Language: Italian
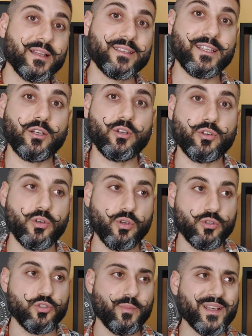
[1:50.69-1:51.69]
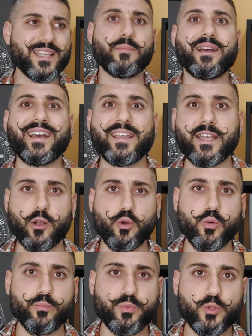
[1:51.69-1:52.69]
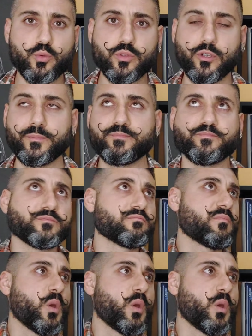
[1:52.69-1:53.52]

dell'orologio, perché magari ha compiuto